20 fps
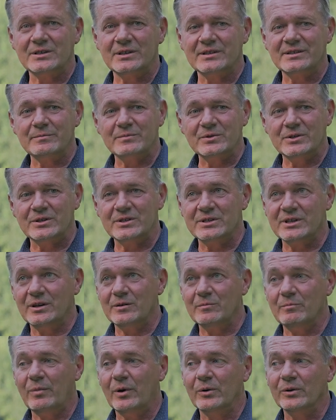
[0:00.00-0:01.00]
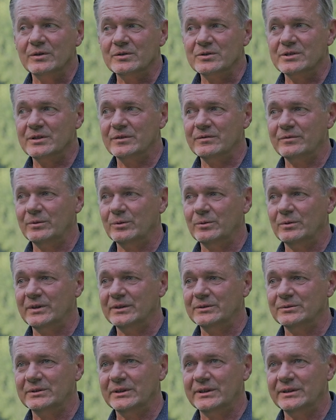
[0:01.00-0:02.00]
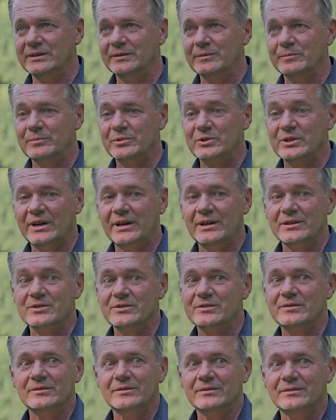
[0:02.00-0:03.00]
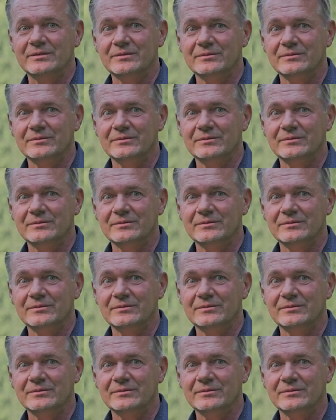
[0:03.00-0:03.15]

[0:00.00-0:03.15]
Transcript: Czasem przyjeżdżają bojąc się w ogóle tutaj przyjechać, y,